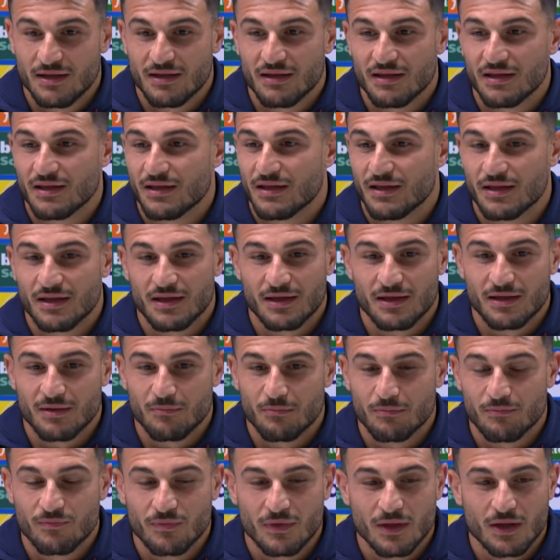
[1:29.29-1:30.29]
E
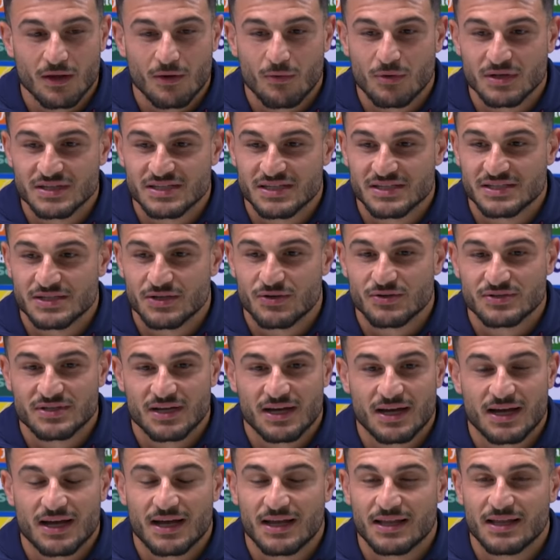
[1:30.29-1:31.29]
qualsiasi cosa
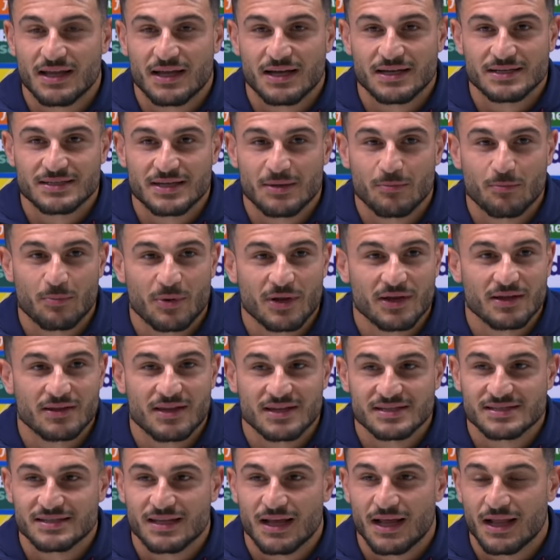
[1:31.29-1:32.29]
accada, sempre
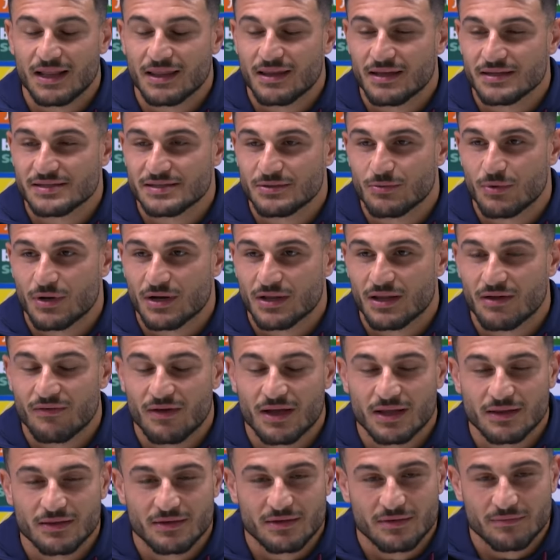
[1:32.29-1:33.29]
testa alta e si guarda
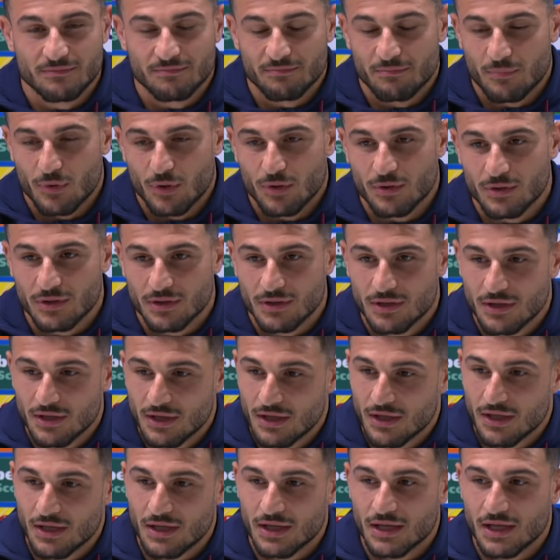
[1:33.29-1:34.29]
avanti, poi
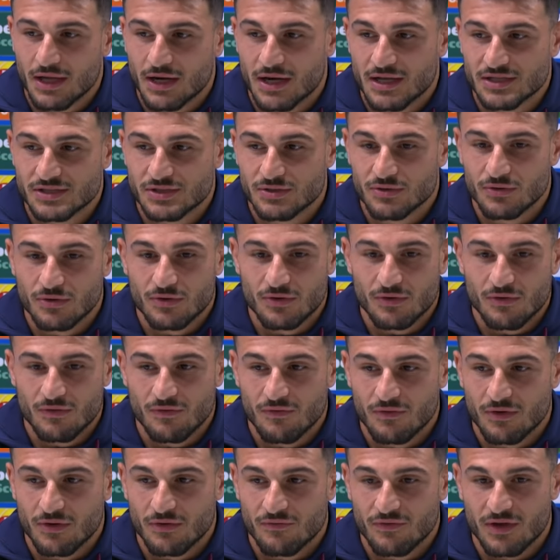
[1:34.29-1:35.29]
il resto
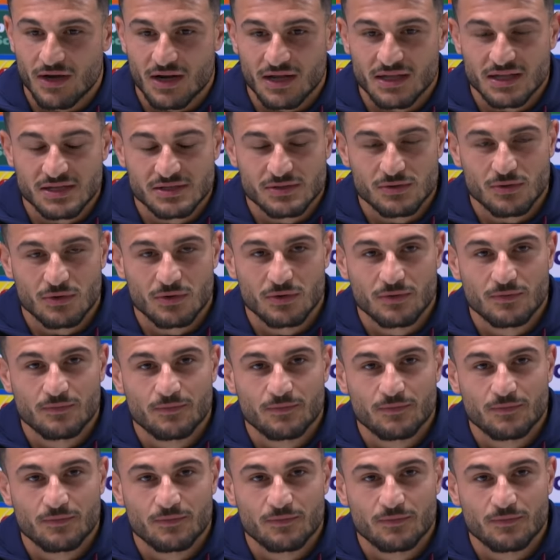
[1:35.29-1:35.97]
eh, verrà da solo.